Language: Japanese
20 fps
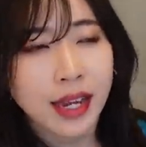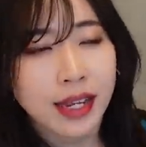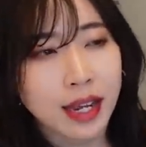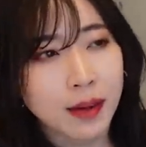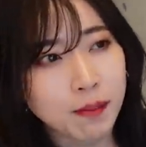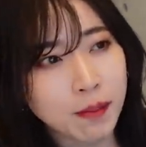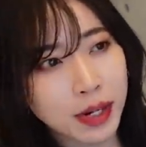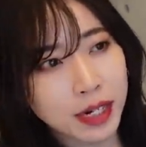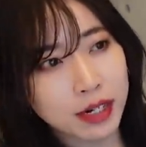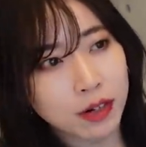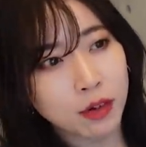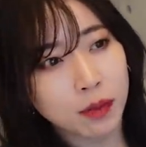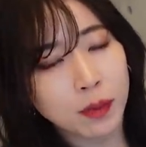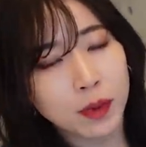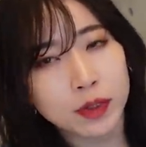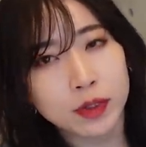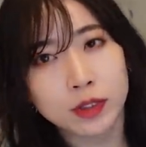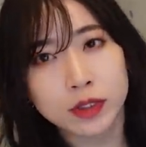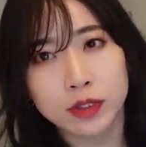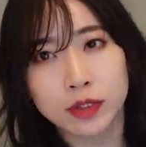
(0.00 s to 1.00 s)
やっぱり
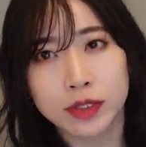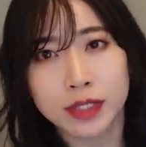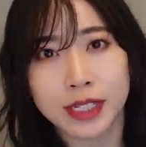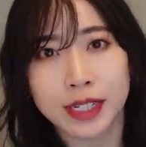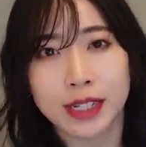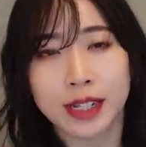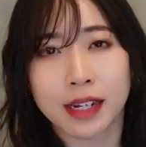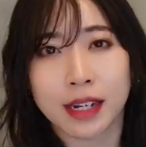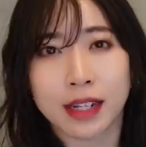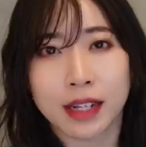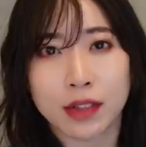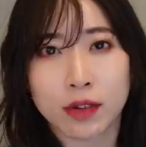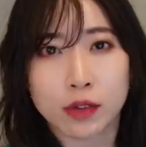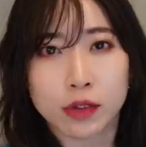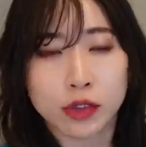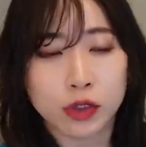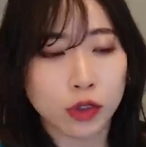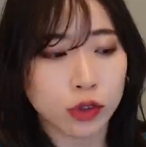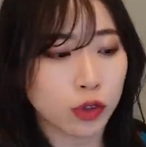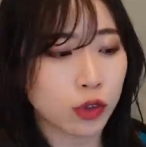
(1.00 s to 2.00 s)
ロボット掃除機だけだと
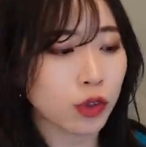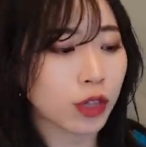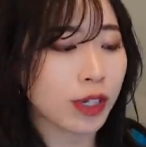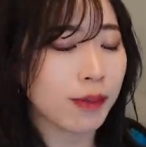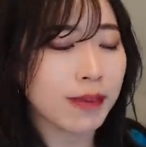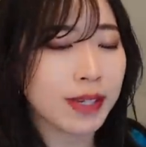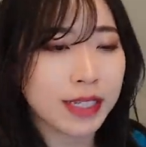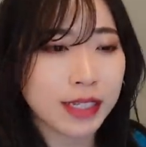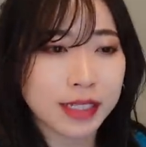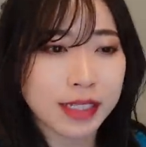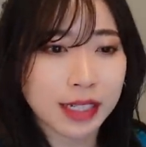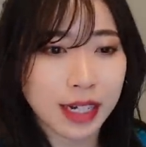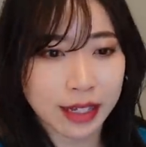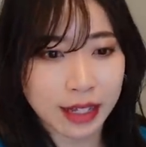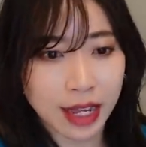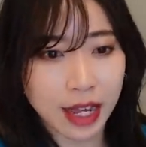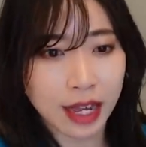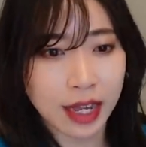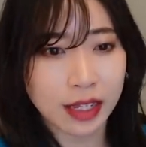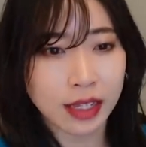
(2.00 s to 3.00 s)
ちょっと厳しいか
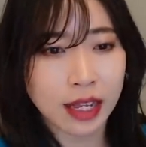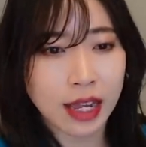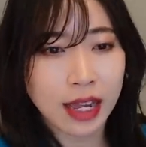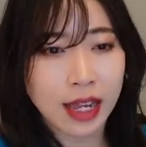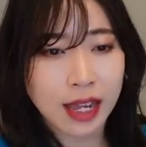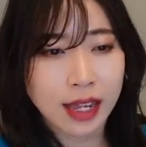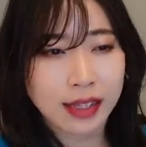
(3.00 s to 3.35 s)
な